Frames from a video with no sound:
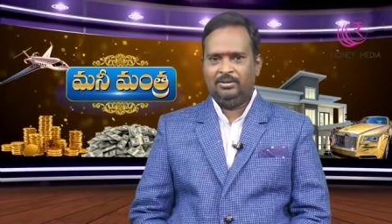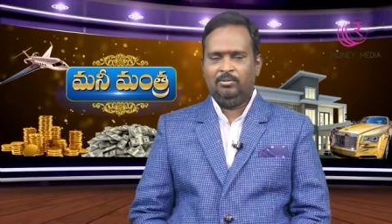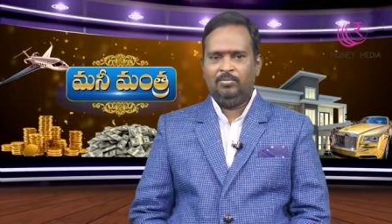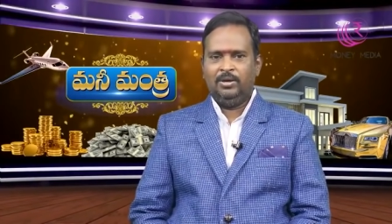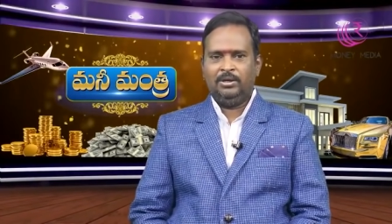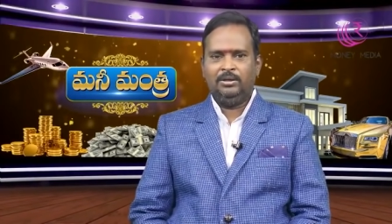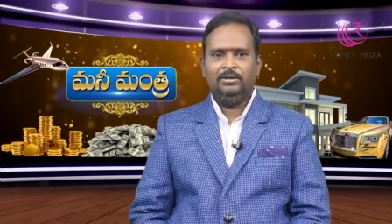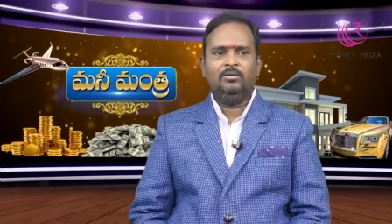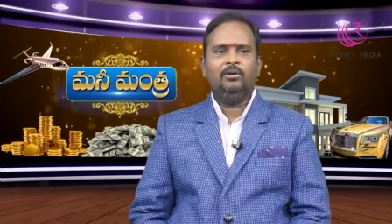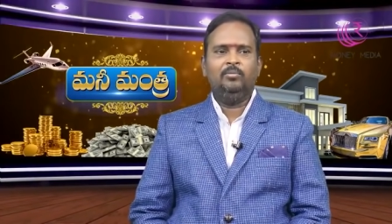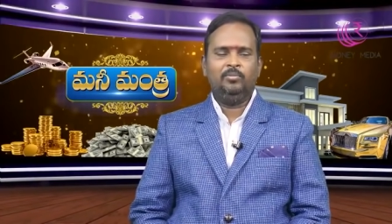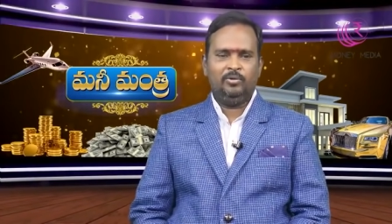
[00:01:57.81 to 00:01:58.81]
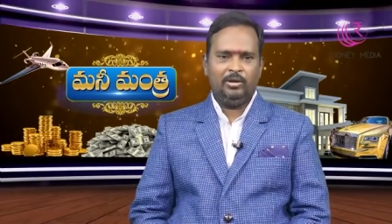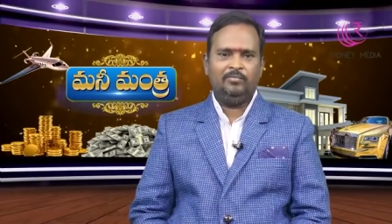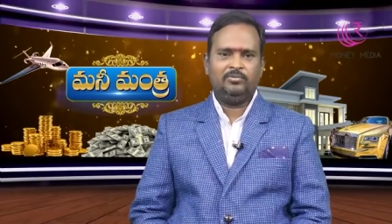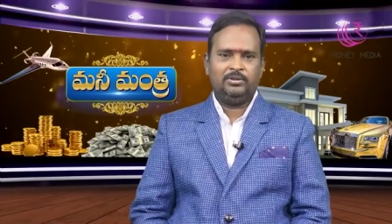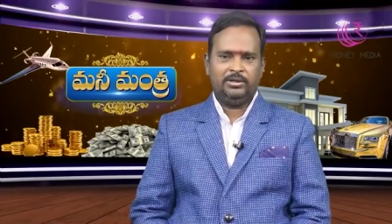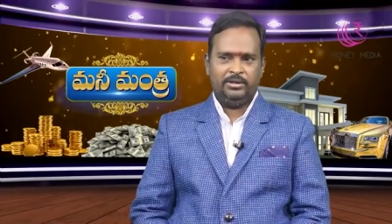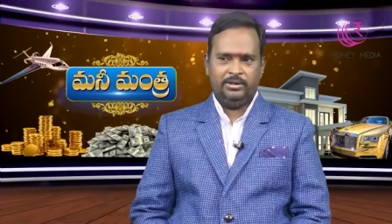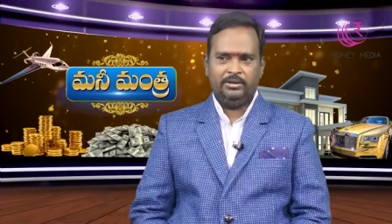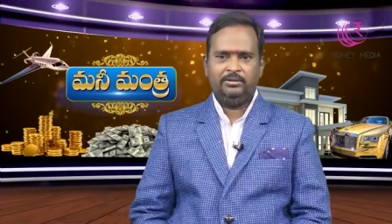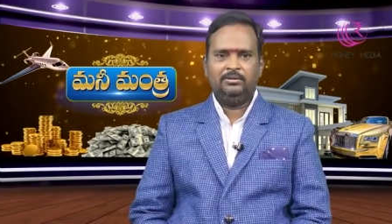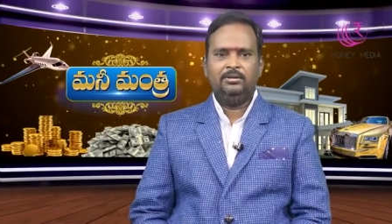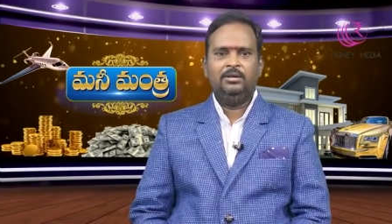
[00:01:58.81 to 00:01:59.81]
ఇప్పుడు మనకి కొన్ని ప్రోగ్రామ్స్
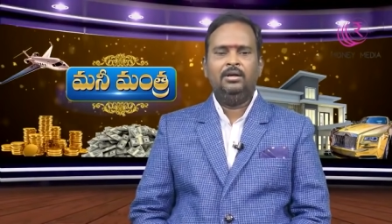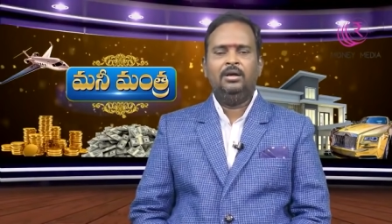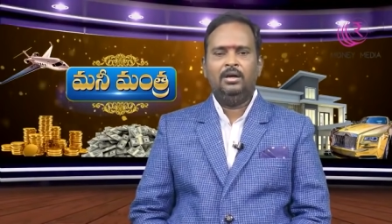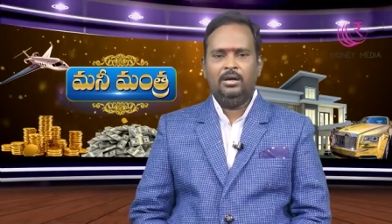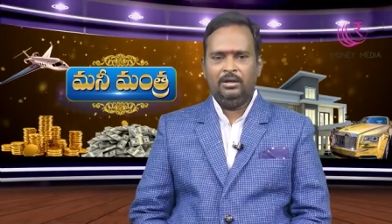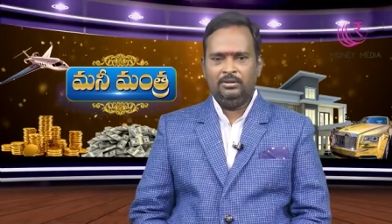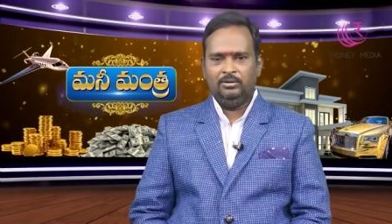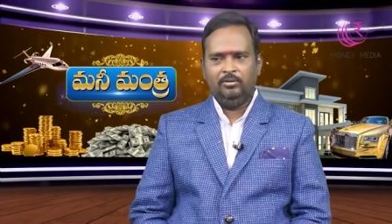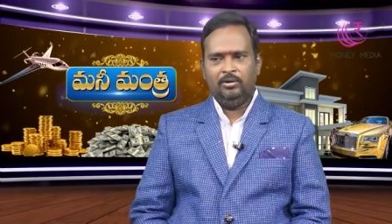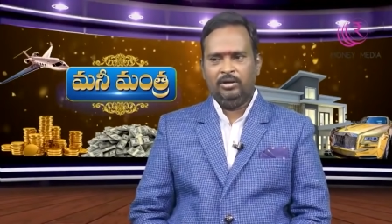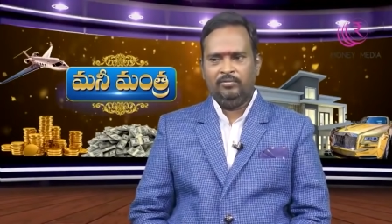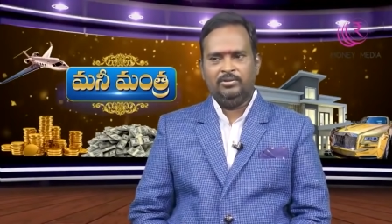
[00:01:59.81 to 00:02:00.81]
ఉంటాయండి న్యూరో